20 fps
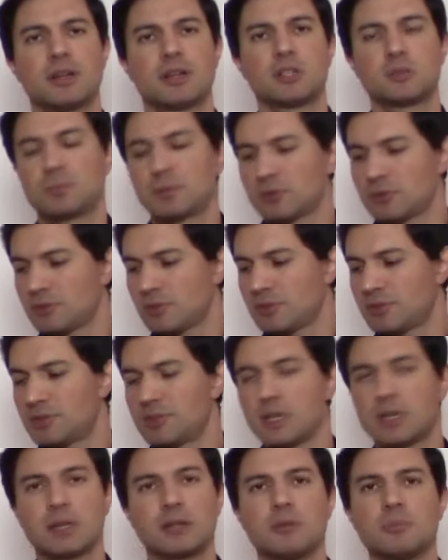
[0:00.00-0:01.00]
as pessoas
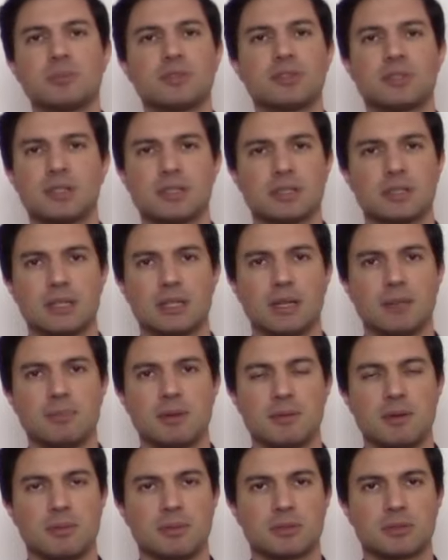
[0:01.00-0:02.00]
dizer que não precisa ler a
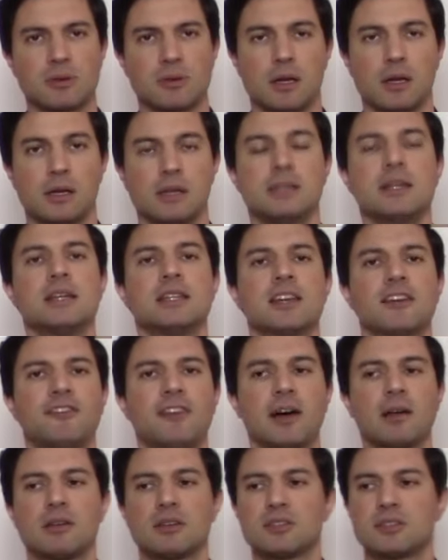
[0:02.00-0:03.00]
Bíblia, pessoal. E ainda
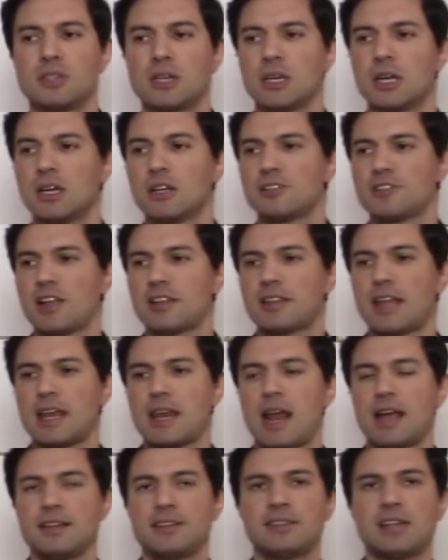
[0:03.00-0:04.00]
falam assim:
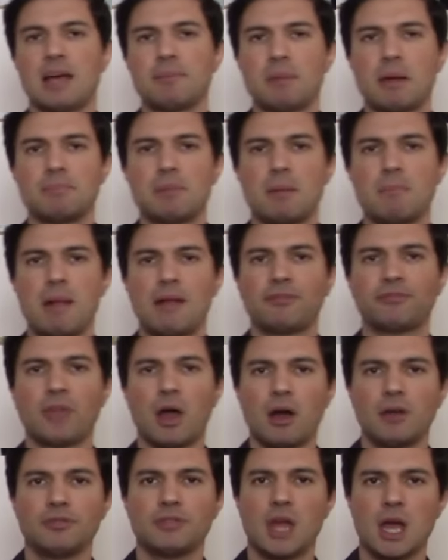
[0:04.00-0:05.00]
Satanás sabe a Bíblia
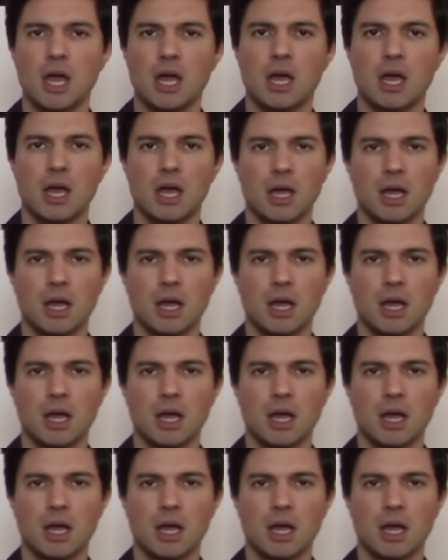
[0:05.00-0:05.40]
toda.